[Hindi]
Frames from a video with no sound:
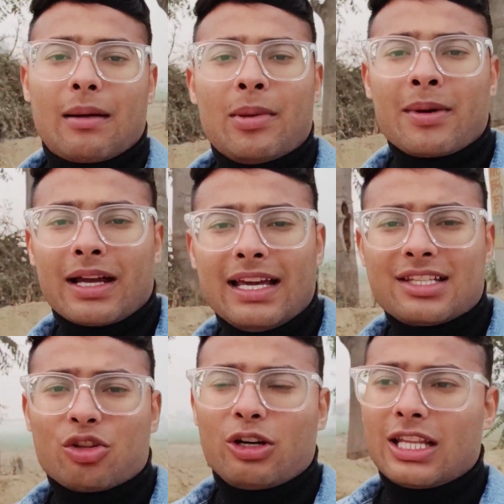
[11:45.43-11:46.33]
अभी मैं
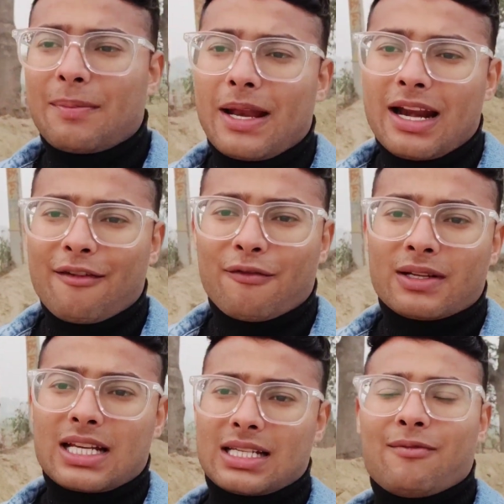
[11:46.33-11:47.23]
गई थोड़ी देर पहले ना
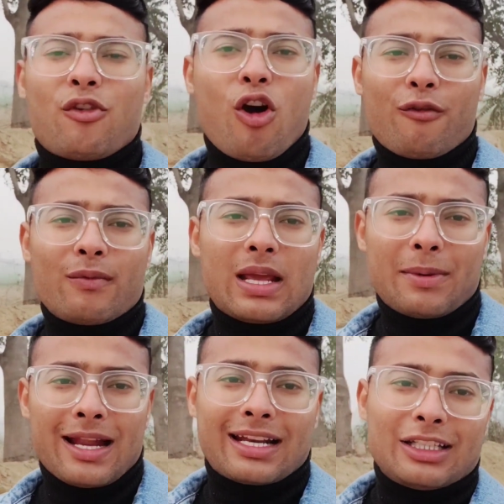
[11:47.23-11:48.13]
जैसे हम व्लॉग नहीं
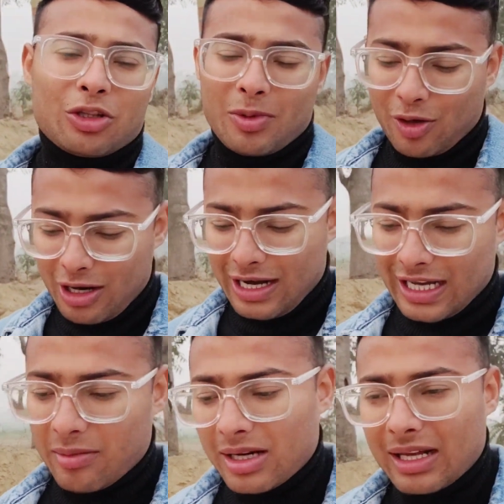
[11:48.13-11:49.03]
बना रहे थे तो मेरे को एक
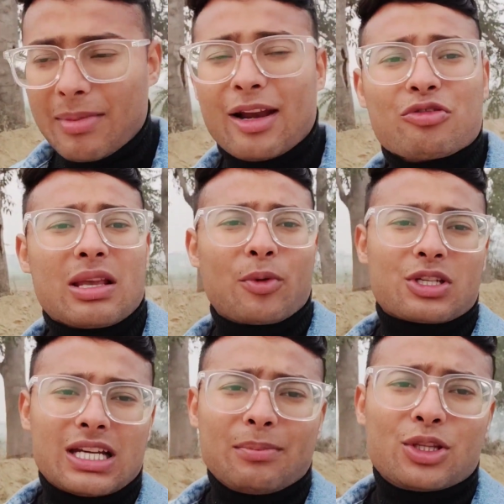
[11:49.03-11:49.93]
घंटी मिल गई मैंने उनसे
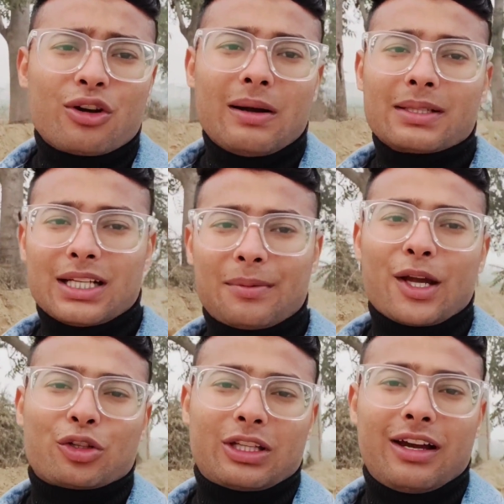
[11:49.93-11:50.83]
पूछ लिया विद्रोह का मतलब
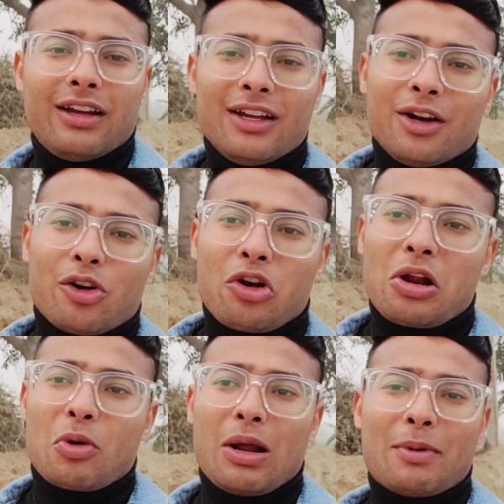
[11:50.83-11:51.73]
क्या होता
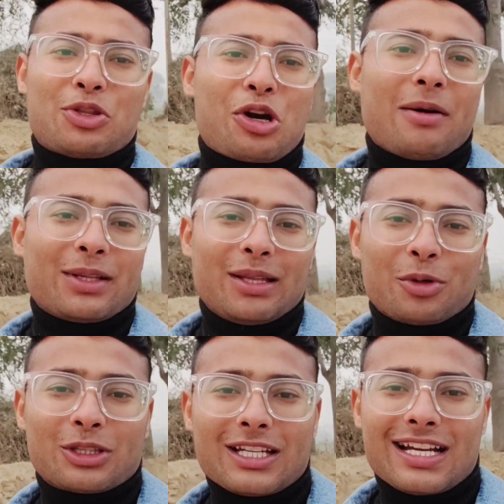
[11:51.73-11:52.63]
उन्होंने बोला विद्रोह का
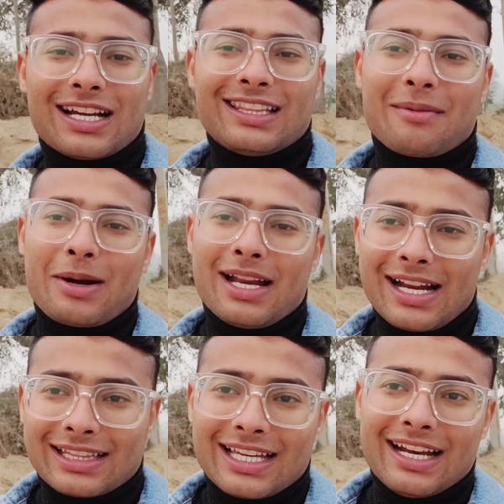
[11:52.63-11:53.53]
मतलब होता है जहाँ गंदा
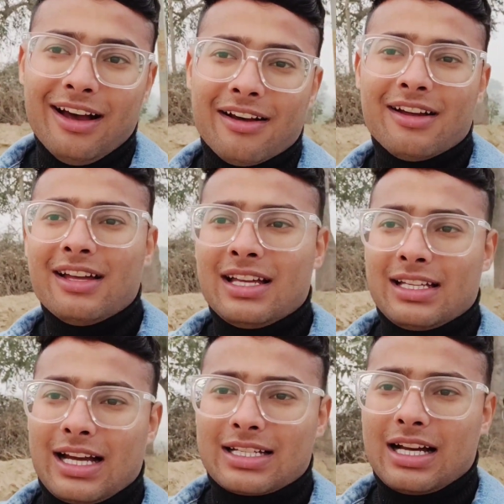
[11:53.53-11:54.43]
पानी रहता है ना
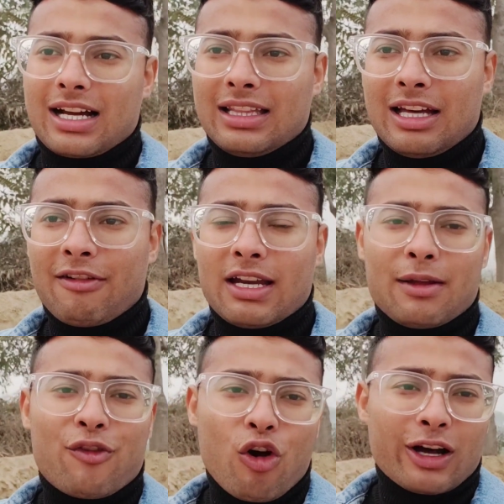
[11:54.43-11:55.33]
यहाँ जहाँ गंदा
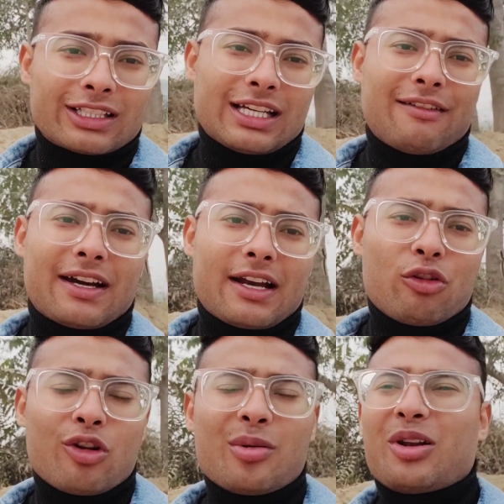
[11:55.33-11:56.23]
पानी फ्लो करता है वगैरह
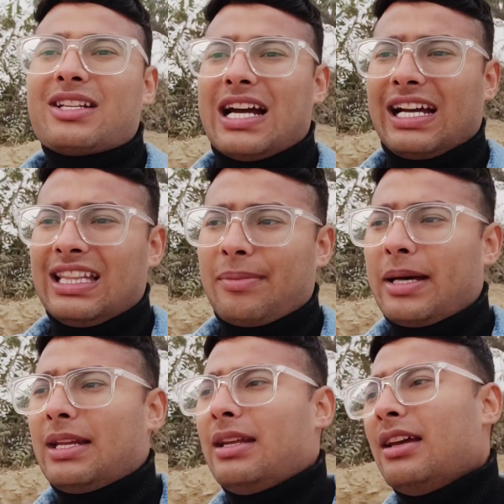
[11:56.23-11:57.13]
उन्होंने बोला जहाँ गंदा
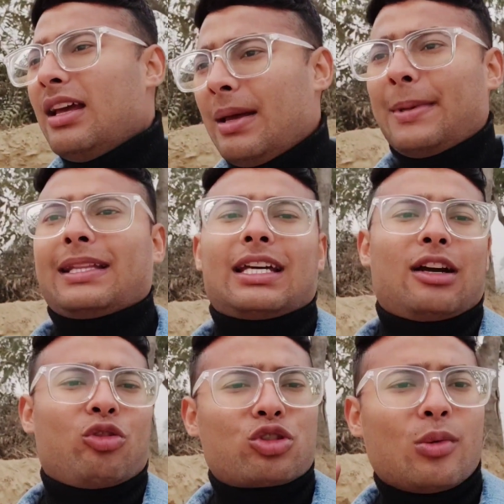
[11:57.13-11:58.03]
पानी रहता
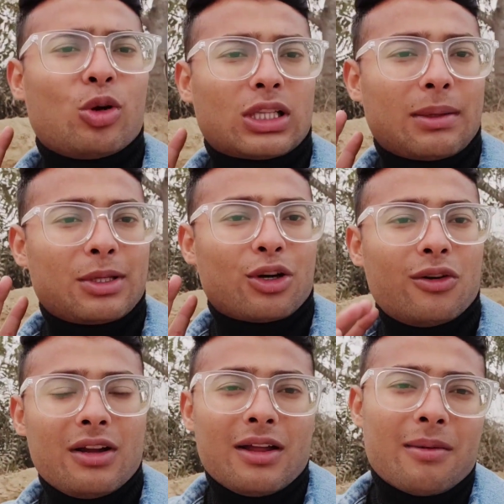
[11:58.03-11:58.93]
है उसको बोलते हैं
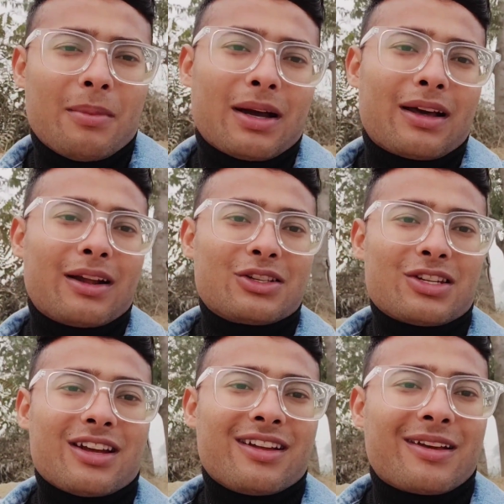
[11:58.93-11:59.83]
विद्रोह मैं कह रहा अच्छा